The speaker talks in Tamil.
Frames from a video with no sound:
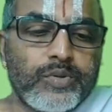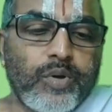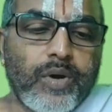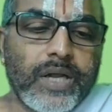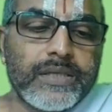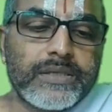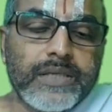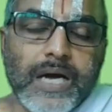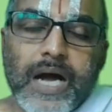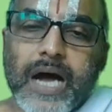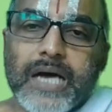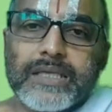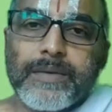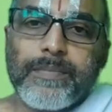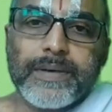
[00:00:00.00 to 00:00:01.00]

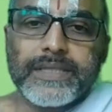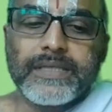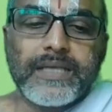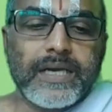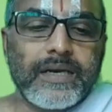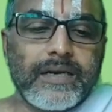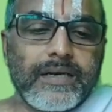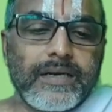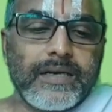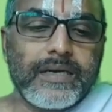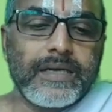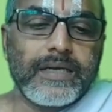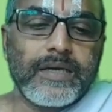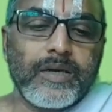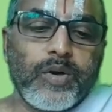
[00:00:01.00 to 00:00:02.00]
தொடத்தகாத பதிதர்
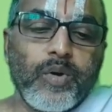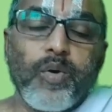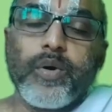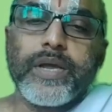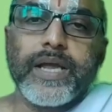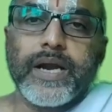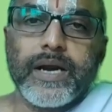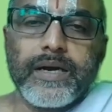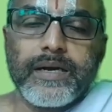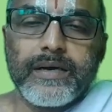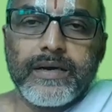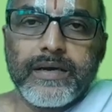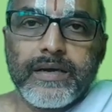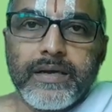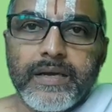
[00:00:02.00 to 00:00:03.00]
ரோகிகள்
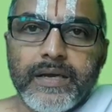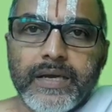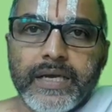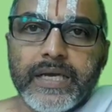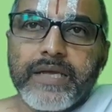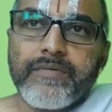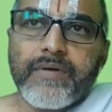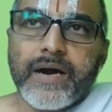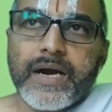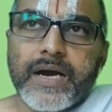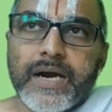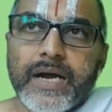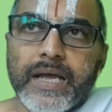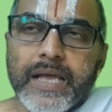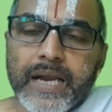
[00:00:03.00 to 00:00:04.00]
இவா
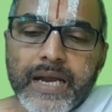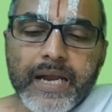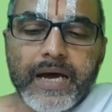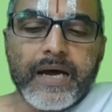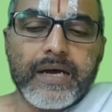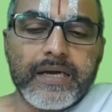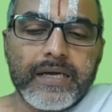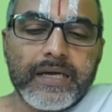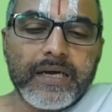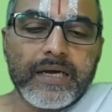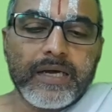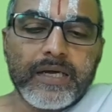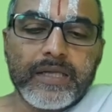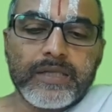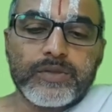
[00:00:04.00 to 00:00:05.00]
எல்லாம்
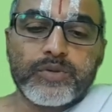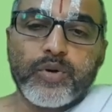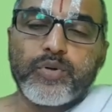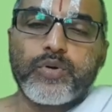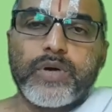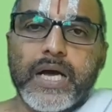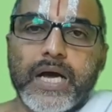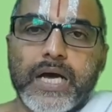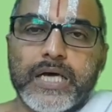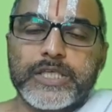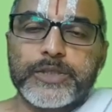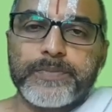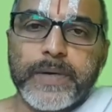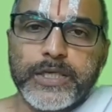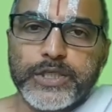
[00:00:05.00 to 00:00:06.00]
தொட்டுட்டா
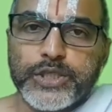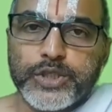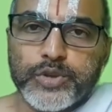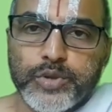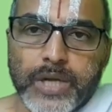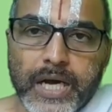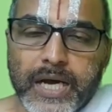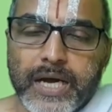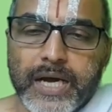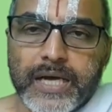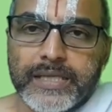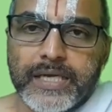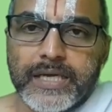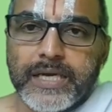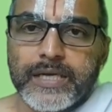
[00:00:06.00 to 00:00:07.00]
ஸ்பர்சிச்சுட்டா
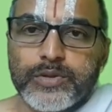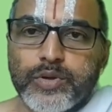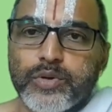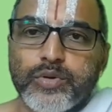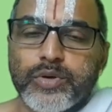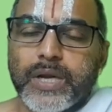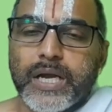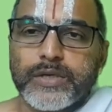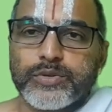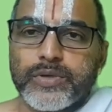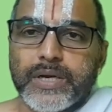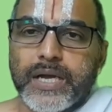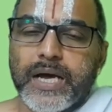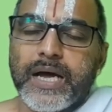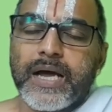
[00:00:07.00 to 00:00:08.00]
அதை தொட்டுட்டான்னு
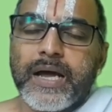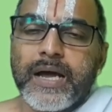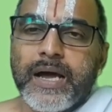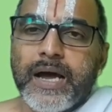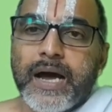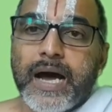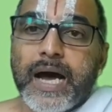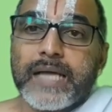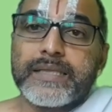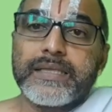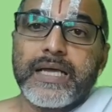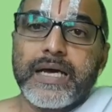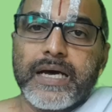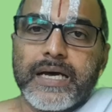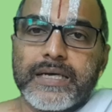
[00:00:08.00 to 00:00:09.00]
சொன்னால்
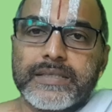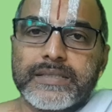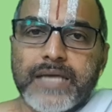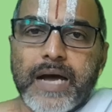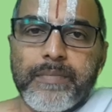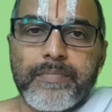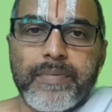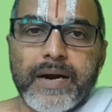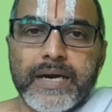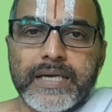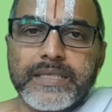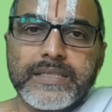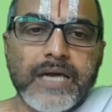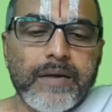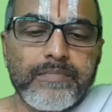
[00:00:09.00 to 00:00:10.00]
அந்த
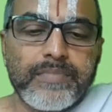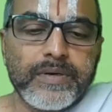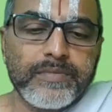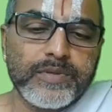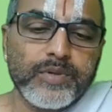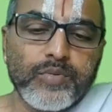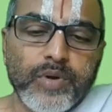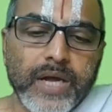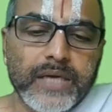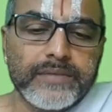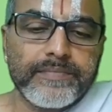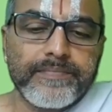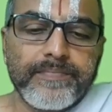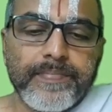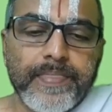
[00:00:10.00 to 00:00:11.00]
சாப்பாடை சாப்பிடுவது கூடாது